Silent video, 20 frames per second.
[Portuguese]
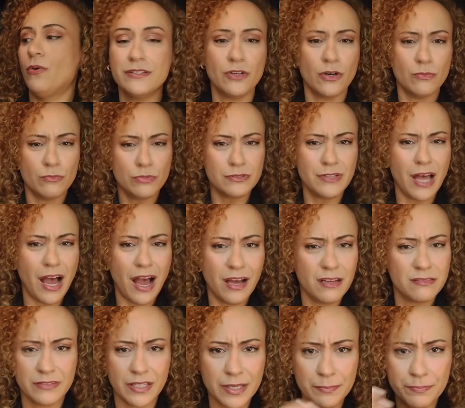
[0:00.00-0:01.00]
ou então
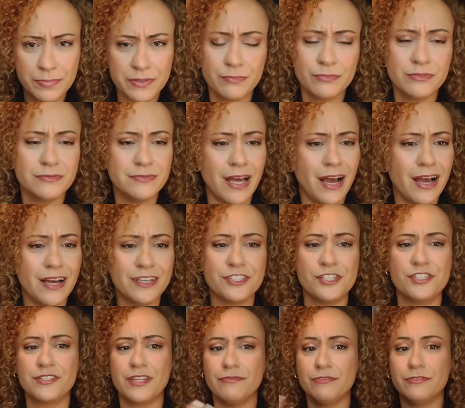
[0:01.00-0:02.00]
mudar, né? Para mudar, a
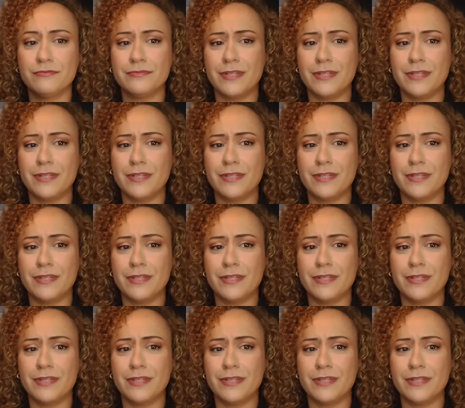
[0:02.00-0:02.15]
gente tem